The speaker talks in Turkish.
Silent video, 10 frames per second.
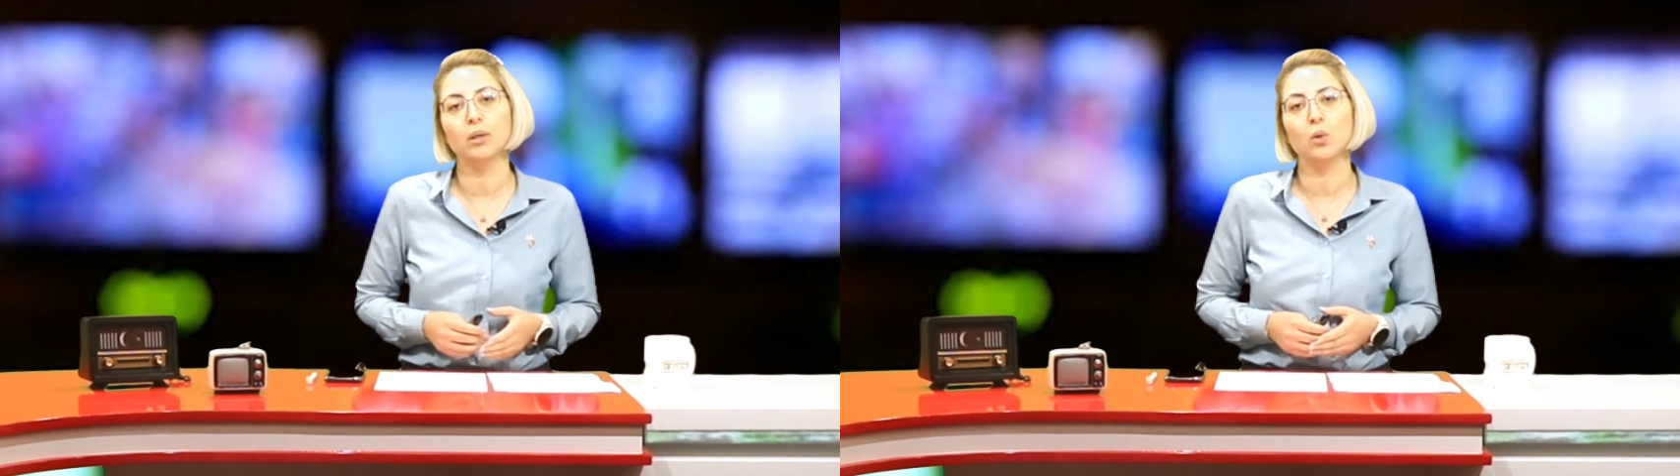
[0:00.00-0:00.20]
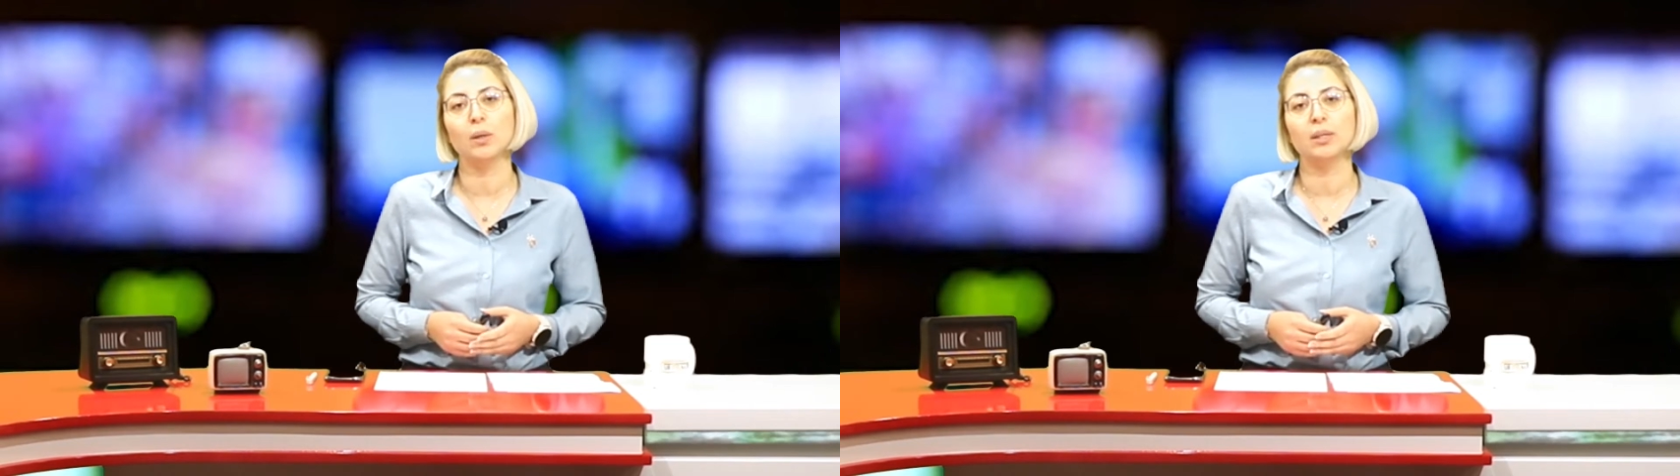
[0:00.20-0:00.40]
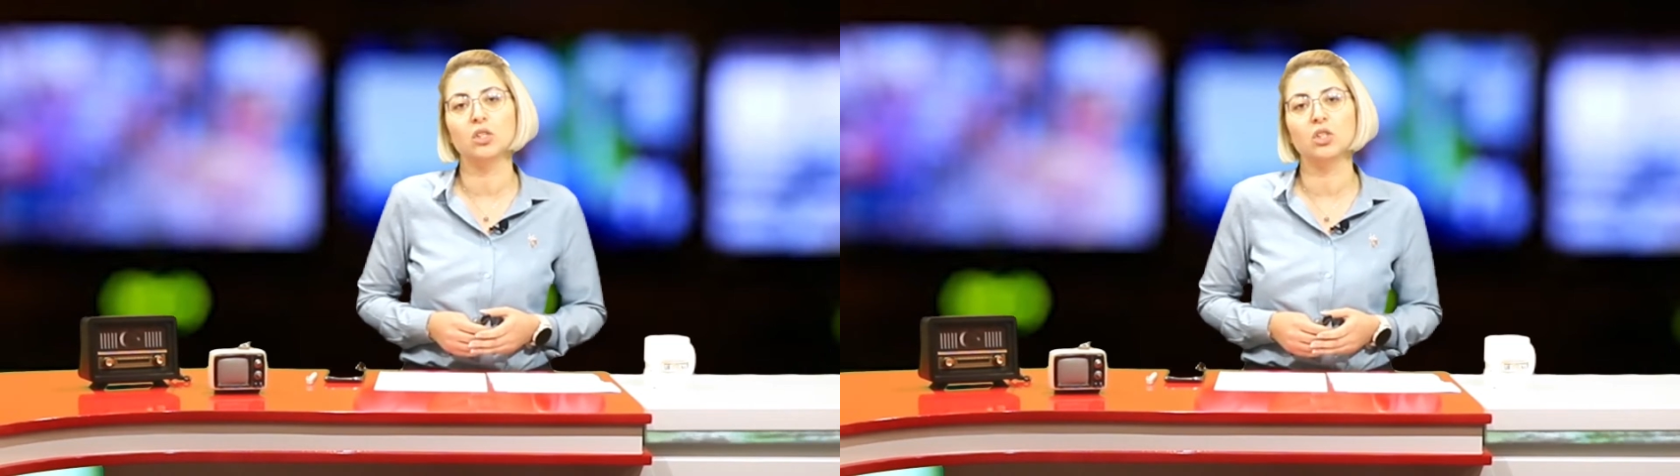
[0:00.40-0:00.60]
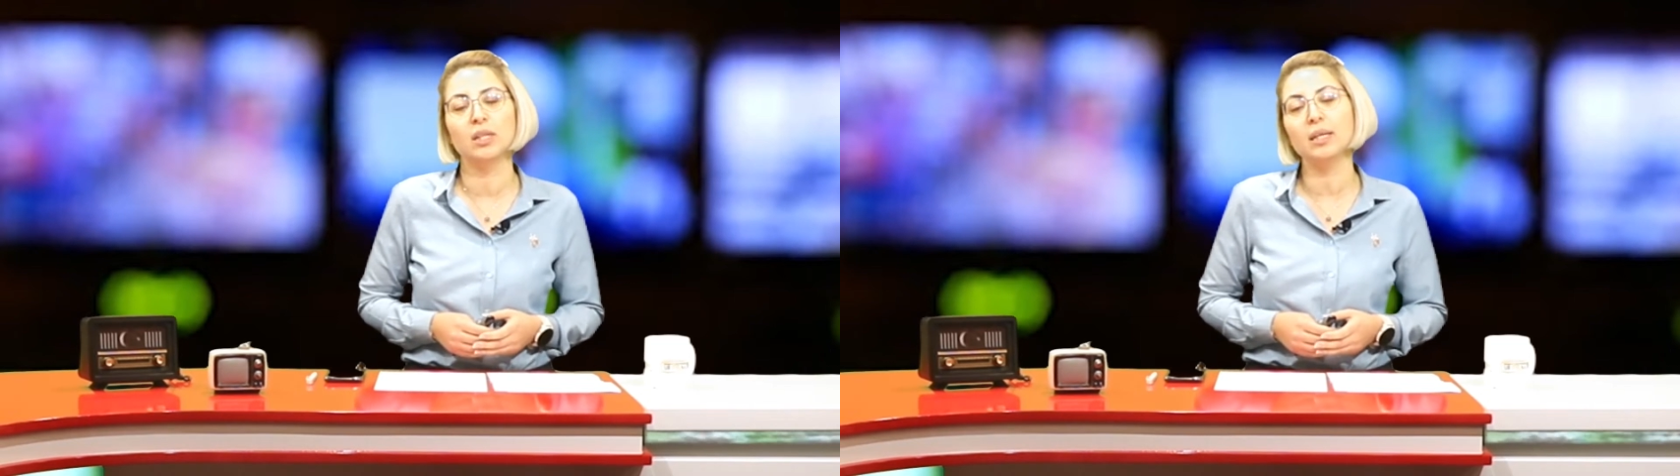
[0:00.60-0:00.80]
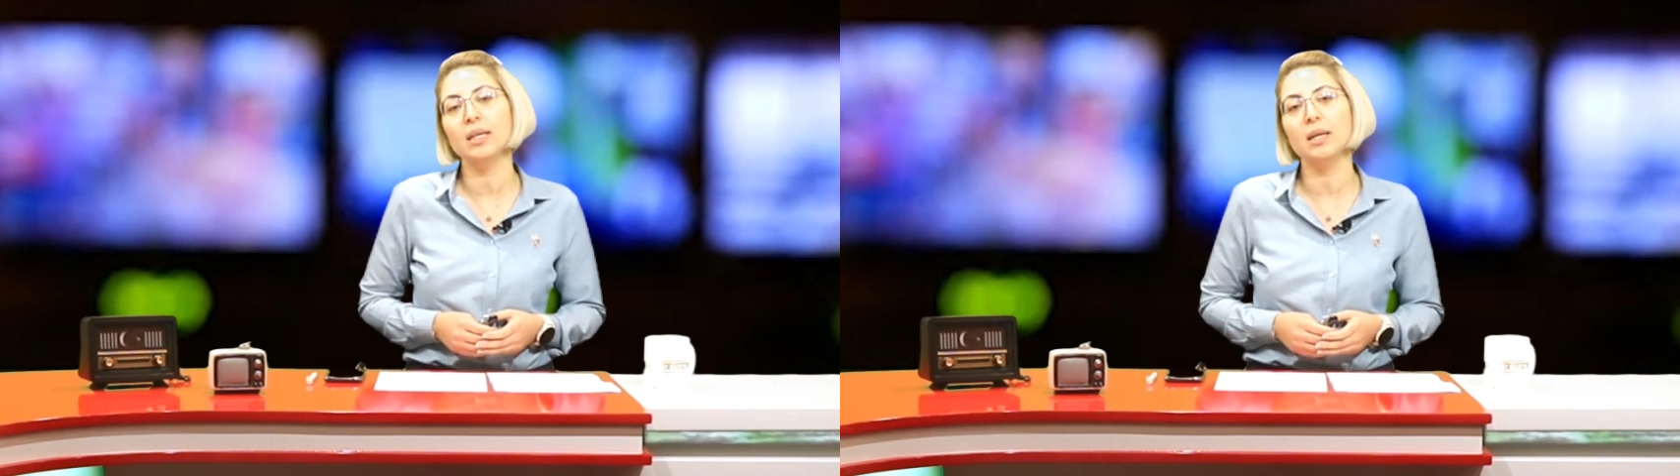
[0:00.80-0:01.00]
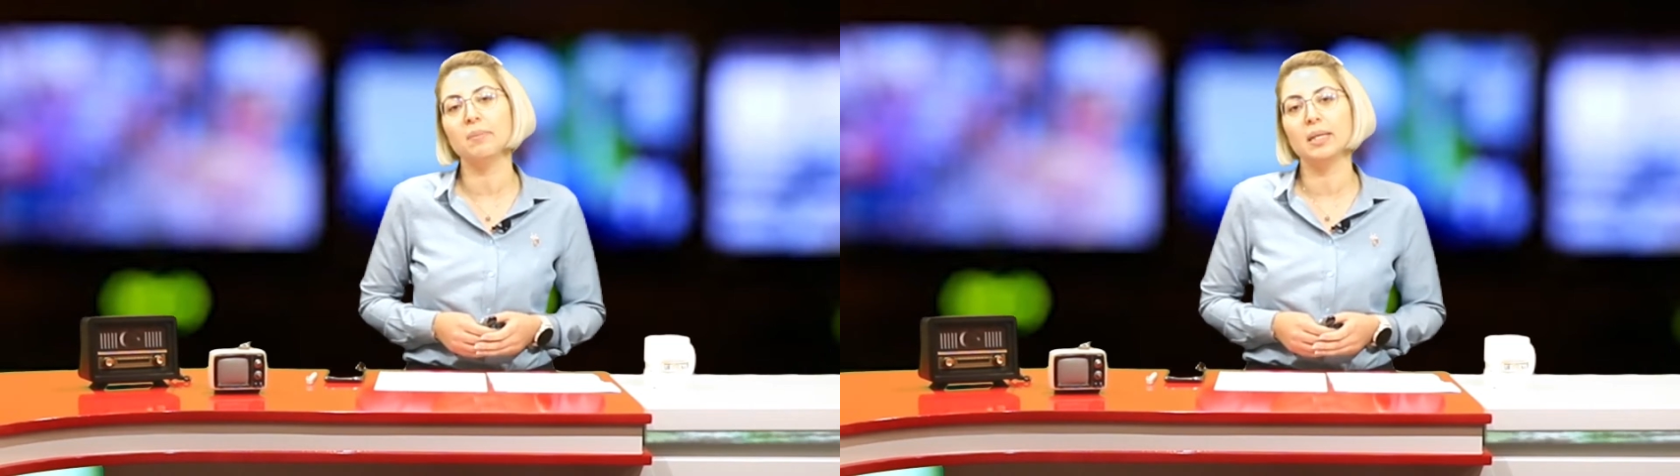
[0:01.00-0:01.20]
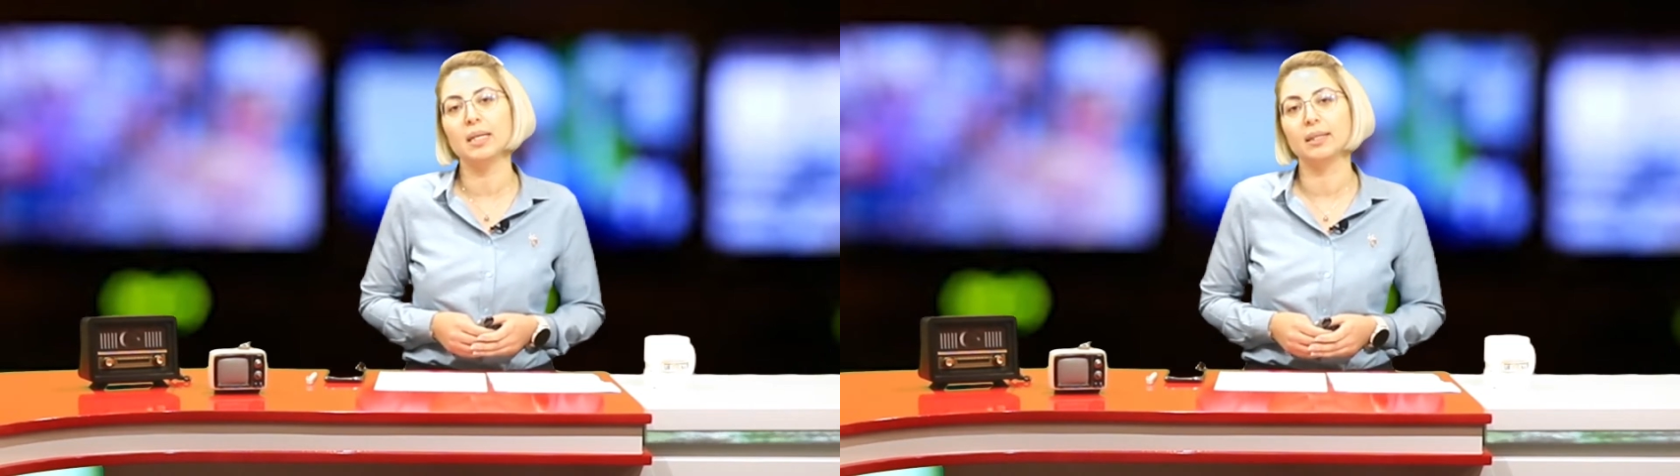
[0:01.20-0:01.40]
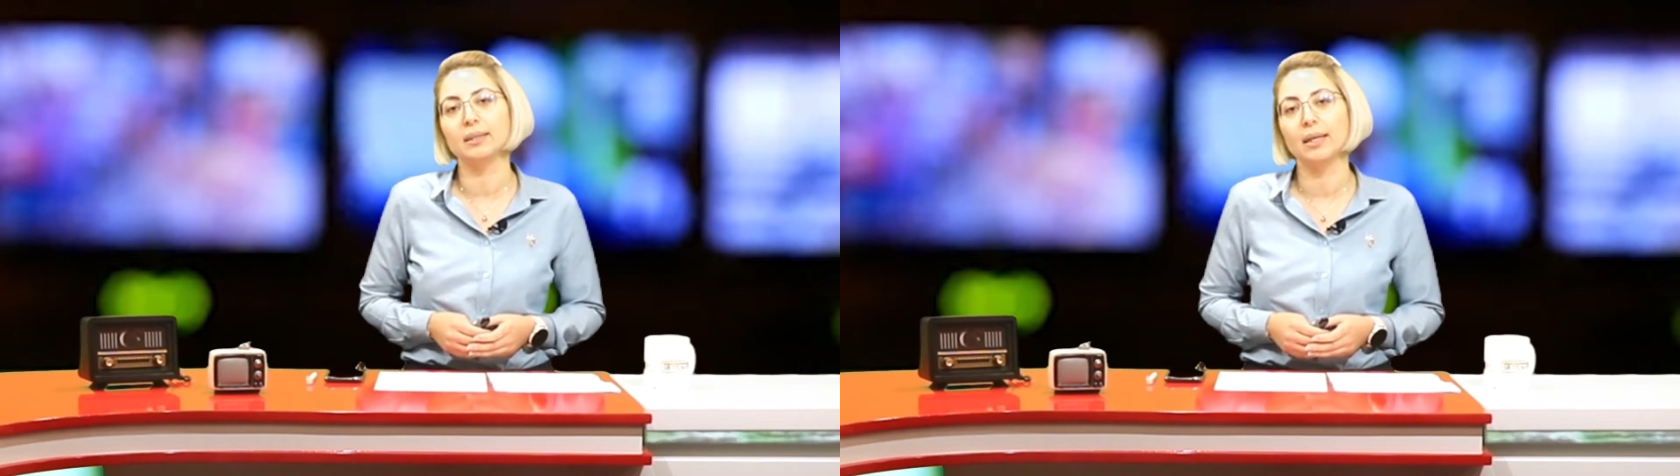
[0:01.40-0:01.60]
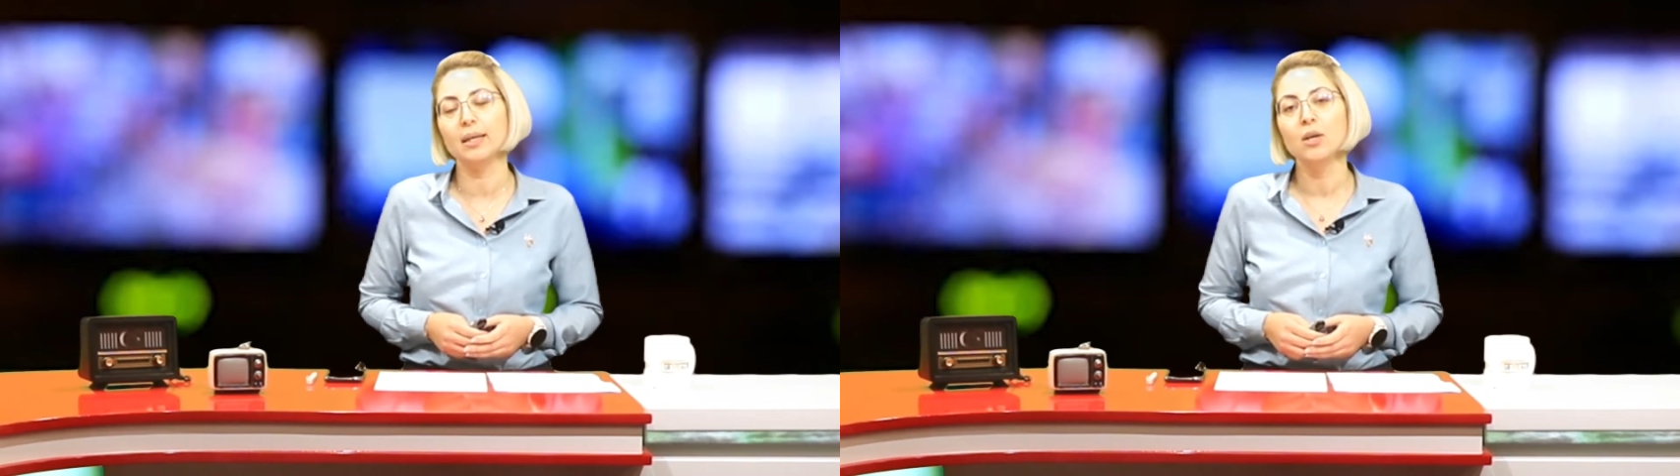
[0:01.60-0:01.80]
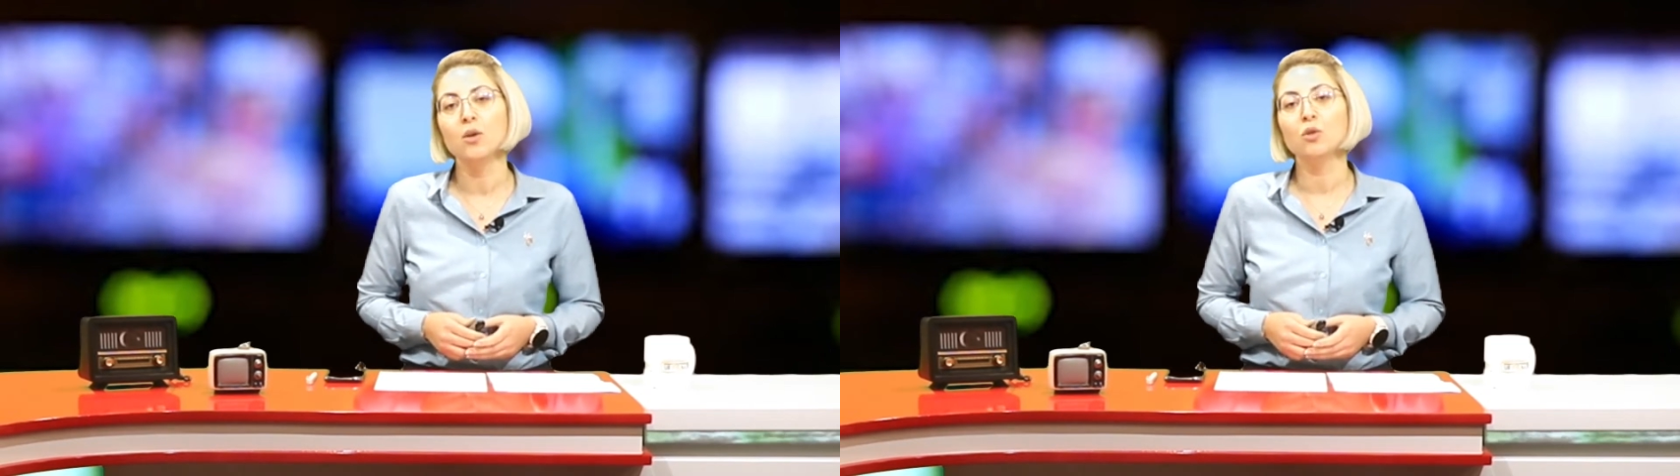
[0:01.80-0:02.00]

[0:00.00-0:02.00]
yöneticileriyle birlikte